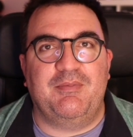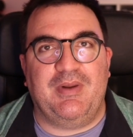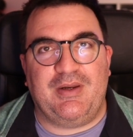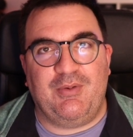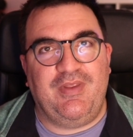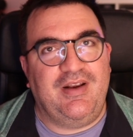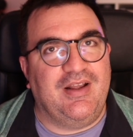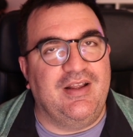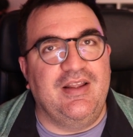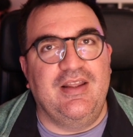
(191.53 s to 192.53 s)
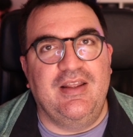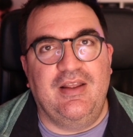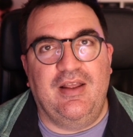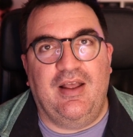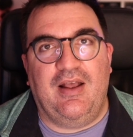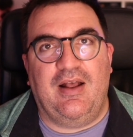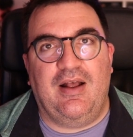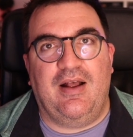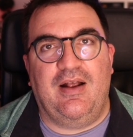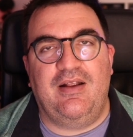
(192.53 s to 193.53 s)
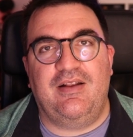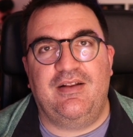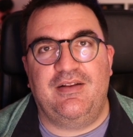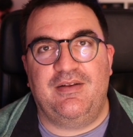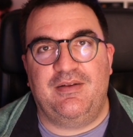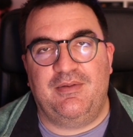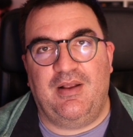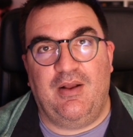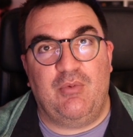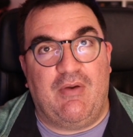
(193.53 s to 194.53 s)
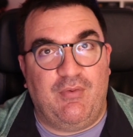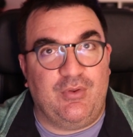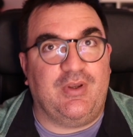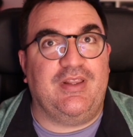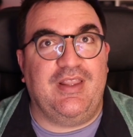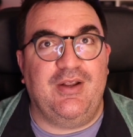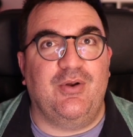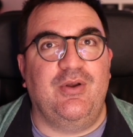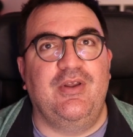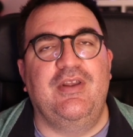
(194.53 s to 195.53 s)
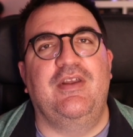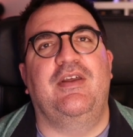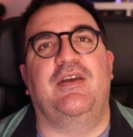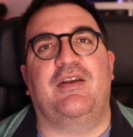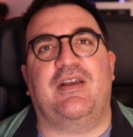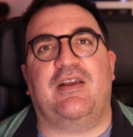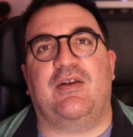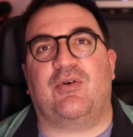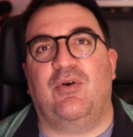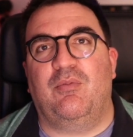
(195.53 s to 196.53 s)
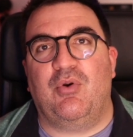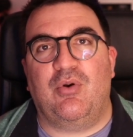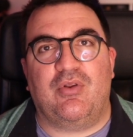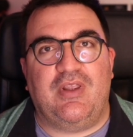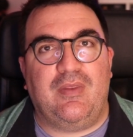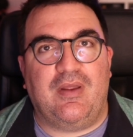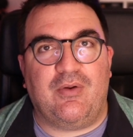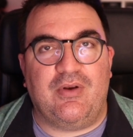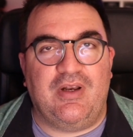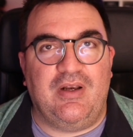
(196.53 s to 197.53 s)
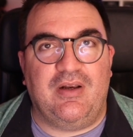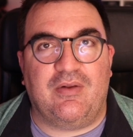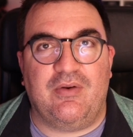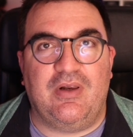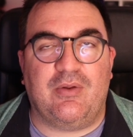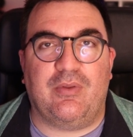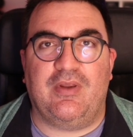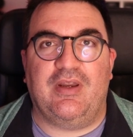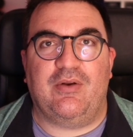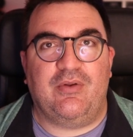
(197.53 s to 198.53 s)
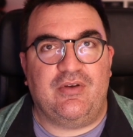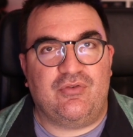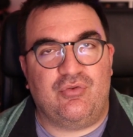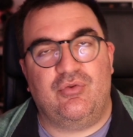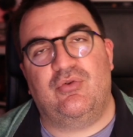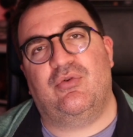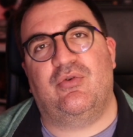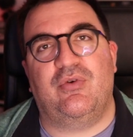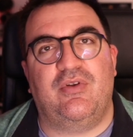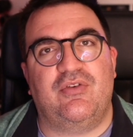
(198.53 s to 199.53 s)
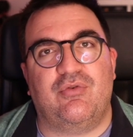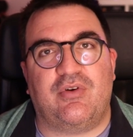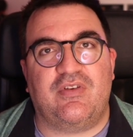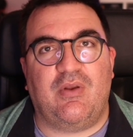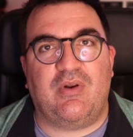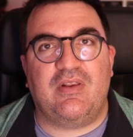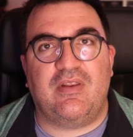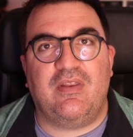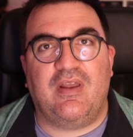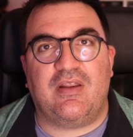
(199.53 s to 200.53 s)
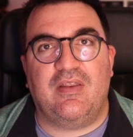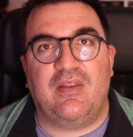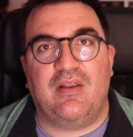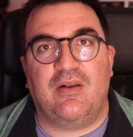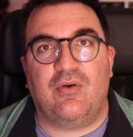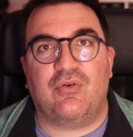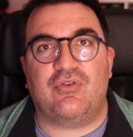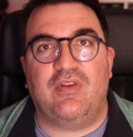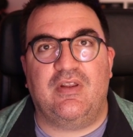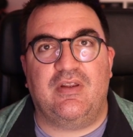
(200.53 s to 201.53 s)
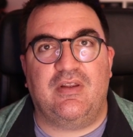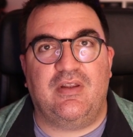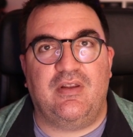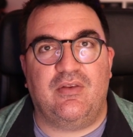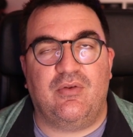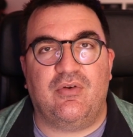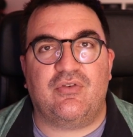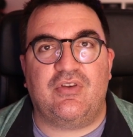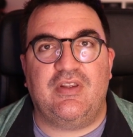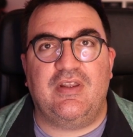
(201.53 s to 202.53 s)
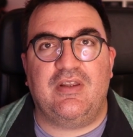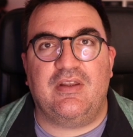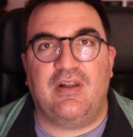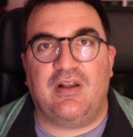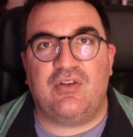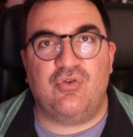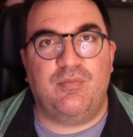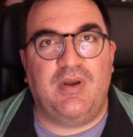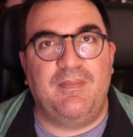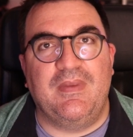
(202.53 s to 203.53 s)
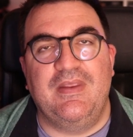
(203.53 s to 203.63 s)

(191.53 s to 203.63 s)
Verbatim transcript: me recuerdan a, a, a una foto que tengo, con Bruno Teiza, con el, con el cocinero en su, en su restaurante de aquí del Gros de, en Donosti, el Gachupa,